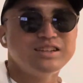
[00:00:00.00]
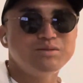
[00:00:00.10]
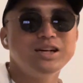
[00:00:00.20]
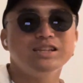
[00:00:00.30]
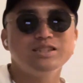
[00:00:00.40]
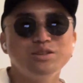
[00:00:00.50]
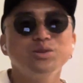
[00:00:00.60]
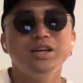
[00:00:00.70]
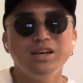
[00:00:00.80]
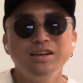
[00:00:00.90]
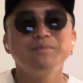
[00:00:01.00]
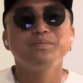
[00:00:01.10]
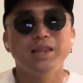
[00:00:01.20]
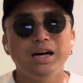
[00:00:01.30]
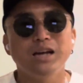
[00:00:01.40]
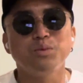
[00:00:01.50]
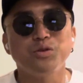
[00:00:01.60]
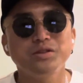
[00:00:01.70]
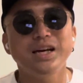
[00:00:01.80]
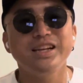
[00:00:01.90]
まあ、一応ねあの
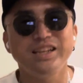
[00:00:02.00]
僕なり